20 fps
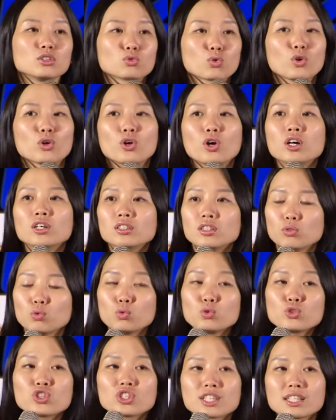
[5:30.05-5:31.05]
如果有很
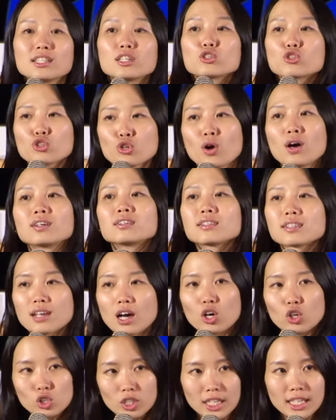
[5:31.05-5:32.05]
无止境的创
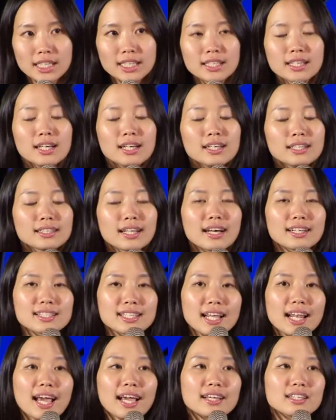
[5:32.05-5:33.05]
造力，那
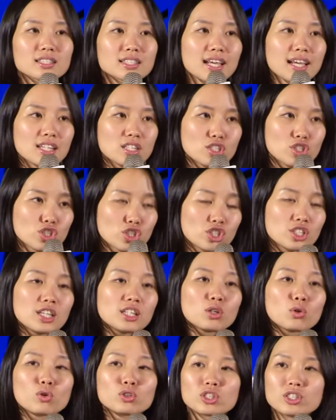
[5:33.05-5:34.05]
再来在实践
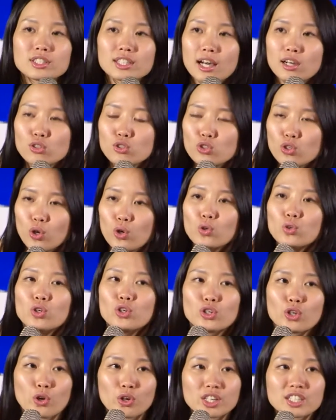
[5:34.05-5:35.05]
的过程当中
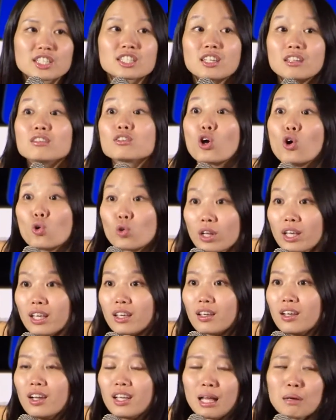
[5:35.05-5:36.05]
有一个行动
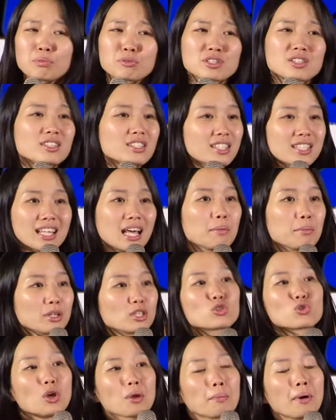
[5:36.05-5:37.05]
力，他不是一直在那
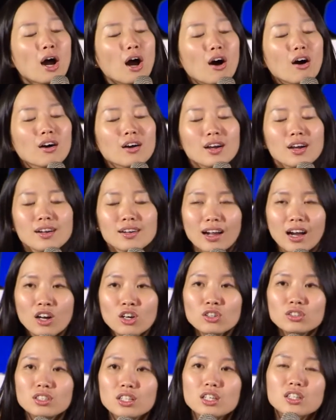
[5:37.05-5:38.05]
边嘴炮。然
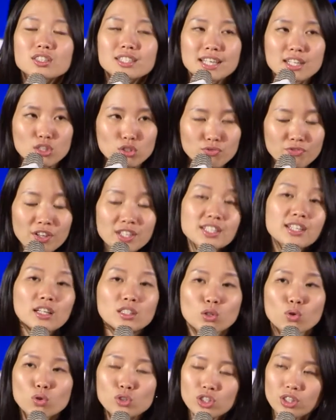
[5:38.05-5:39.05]
后呢，在分享
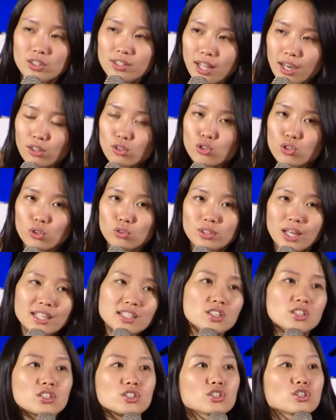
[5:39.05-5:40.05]
的过程当中，他
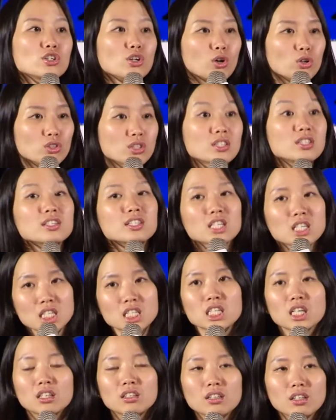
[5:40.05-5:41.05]
其实是有自信
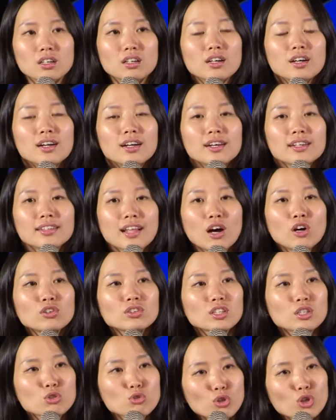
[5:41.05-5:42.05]
心的。然后
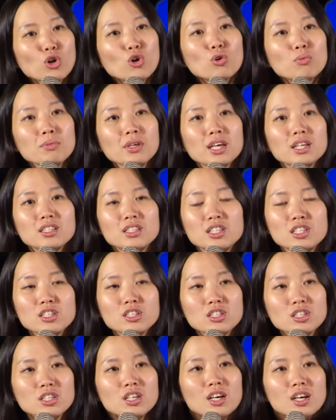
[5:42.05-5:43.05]
呢，最后面其
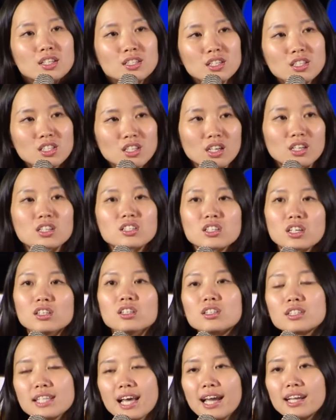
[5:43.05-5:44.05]
实这整个整
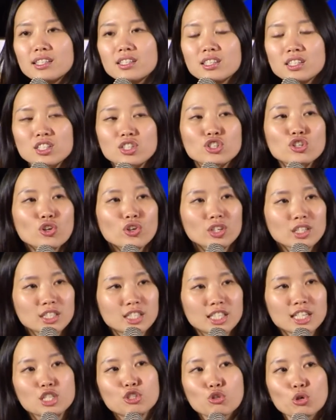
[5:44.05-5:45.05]
合在一起是有一个
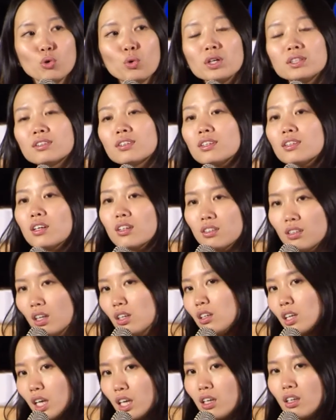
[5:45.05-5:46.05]
解决问题的
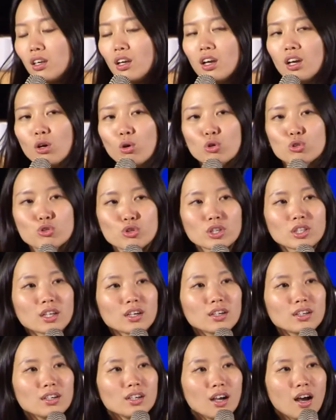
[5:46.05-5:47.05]
能力。我觉
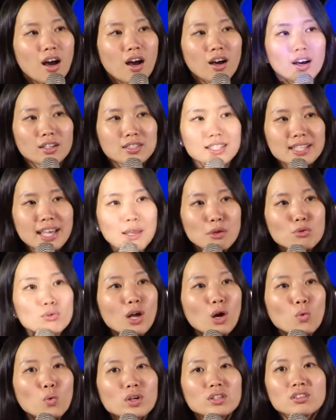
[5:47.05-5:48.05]
得在遇
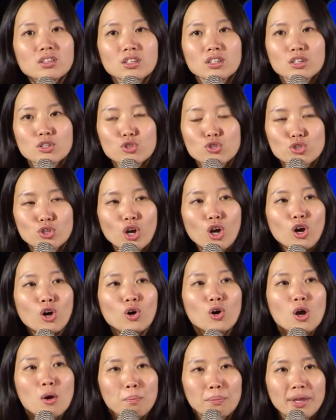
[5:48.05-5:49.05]
到问题的时候，
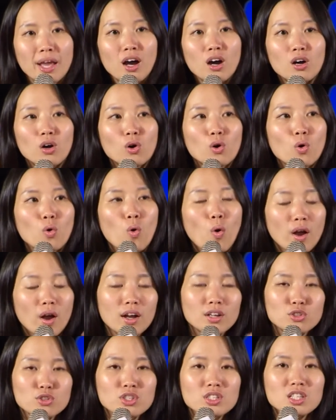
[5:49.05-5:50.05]
不要
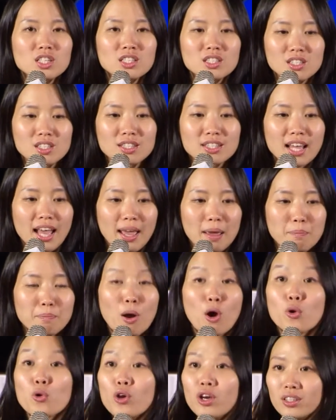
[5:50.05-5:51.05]
就是一直在
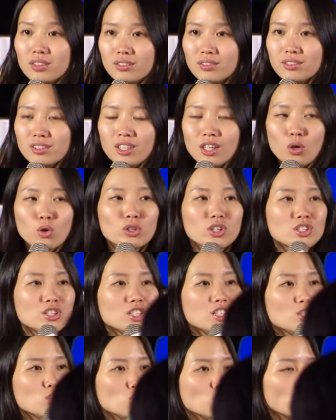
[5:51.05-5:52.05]
抱怨，或者是
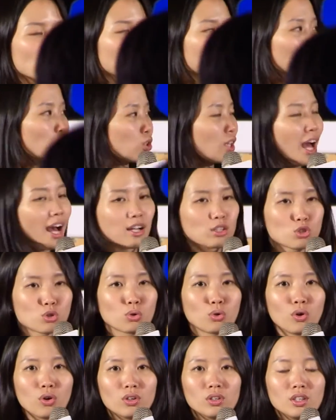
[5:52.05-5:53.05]
一直说那都是他的
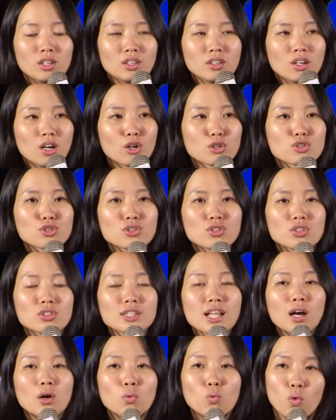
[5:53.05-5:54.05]
错，而是
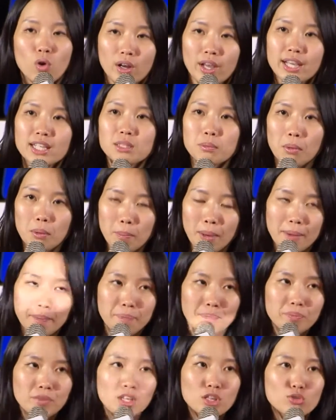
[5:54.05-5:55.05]
那我可以怎么办？
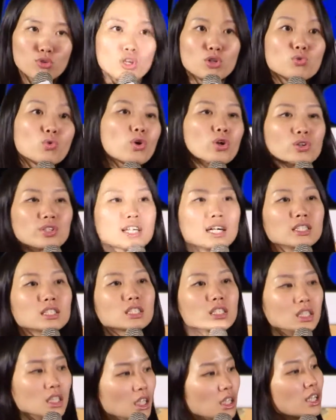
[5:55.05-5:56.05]
所以如果有这样
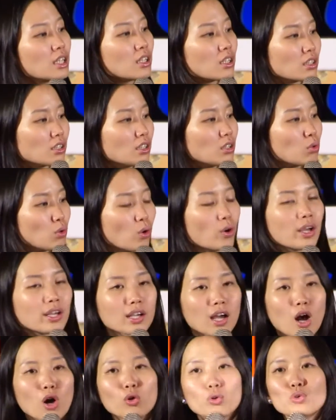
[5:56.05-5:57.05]
子能力的人，我会
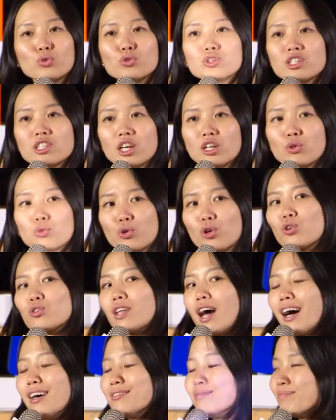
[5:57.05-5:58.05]
考虑先录用
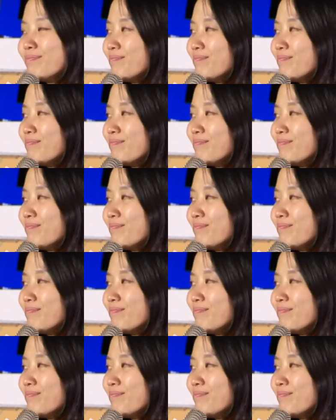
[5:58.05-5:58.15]
他。